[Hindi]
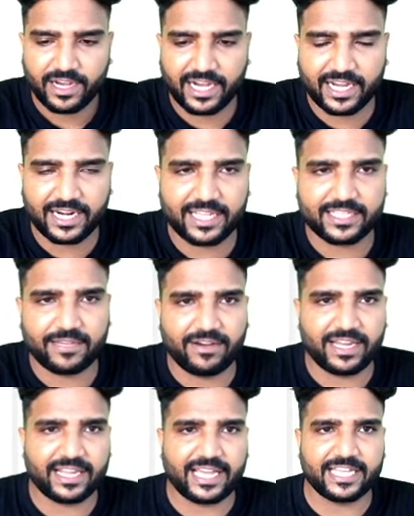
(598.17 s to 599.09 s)
अगला
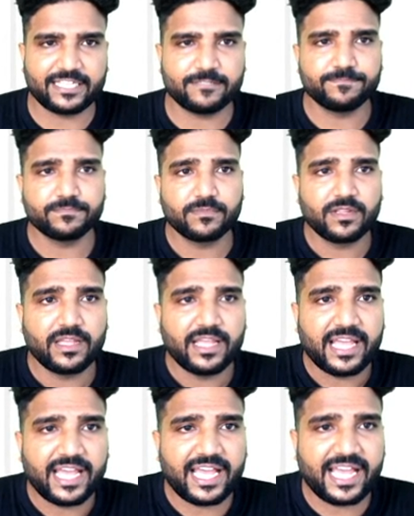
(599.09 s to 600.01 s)
सवाल गाइज
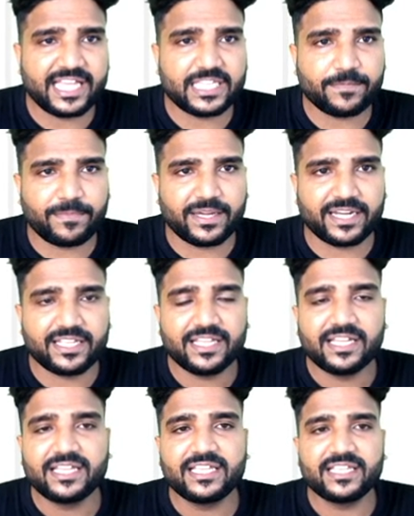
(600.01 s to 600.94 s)
एज पर
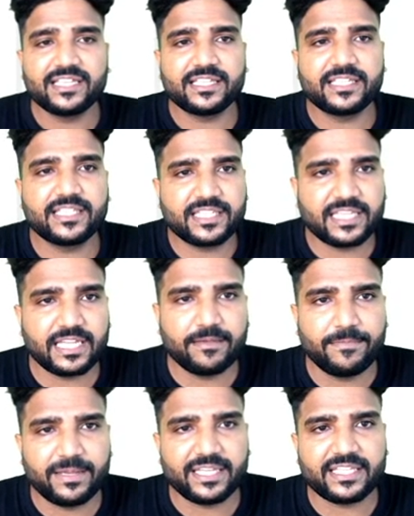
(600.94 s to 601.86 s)

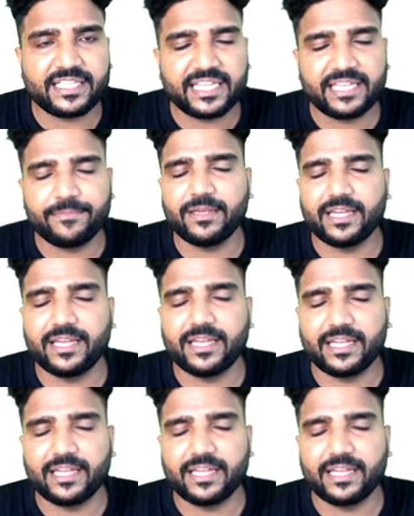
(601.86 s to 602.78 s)
सीबीसी सॉरी